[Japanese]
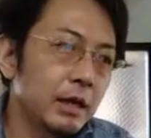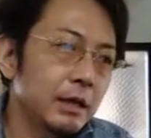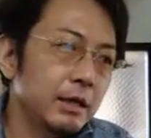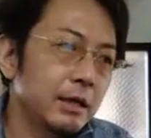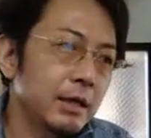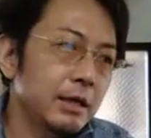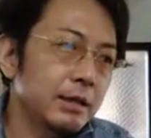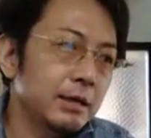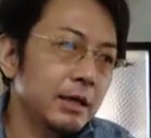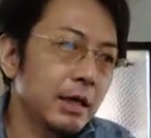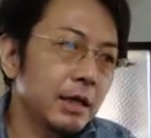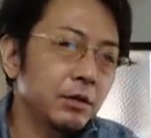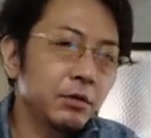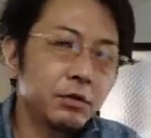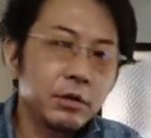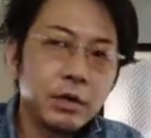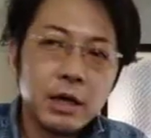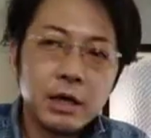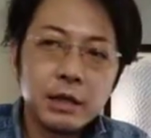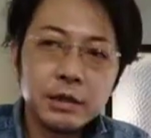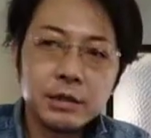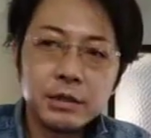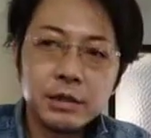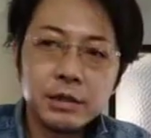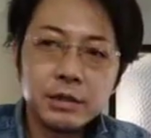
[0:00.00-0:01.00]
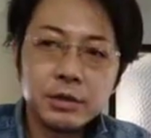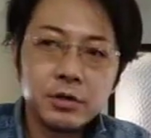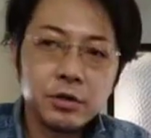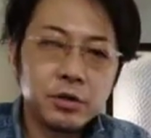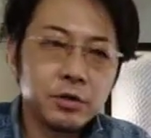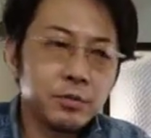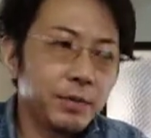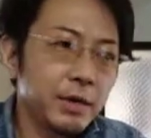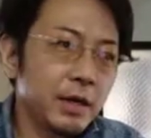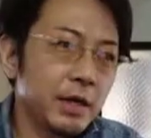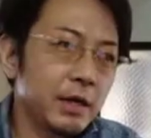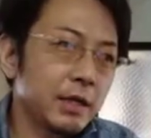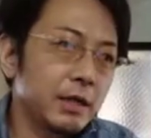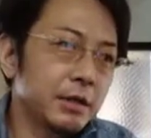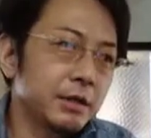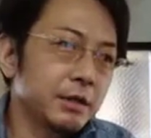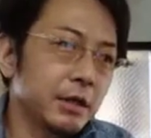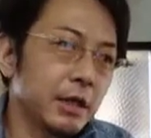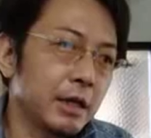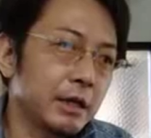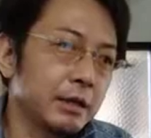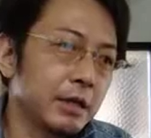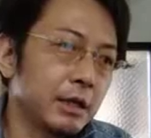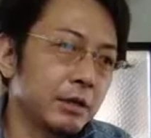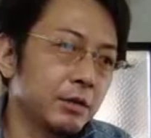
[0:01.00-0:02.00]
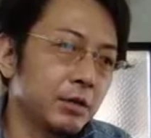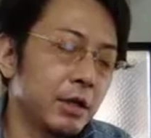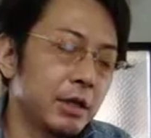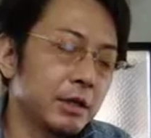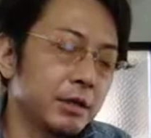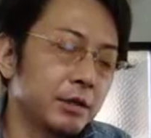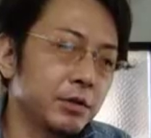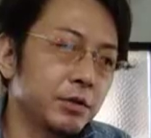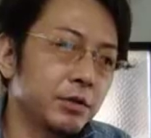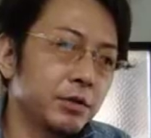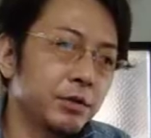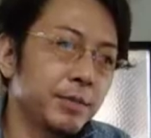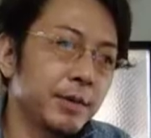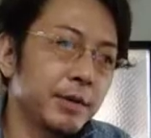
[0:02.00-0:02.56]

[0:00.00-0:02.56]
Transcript: でサイトで発信する場合ですねサイトで発信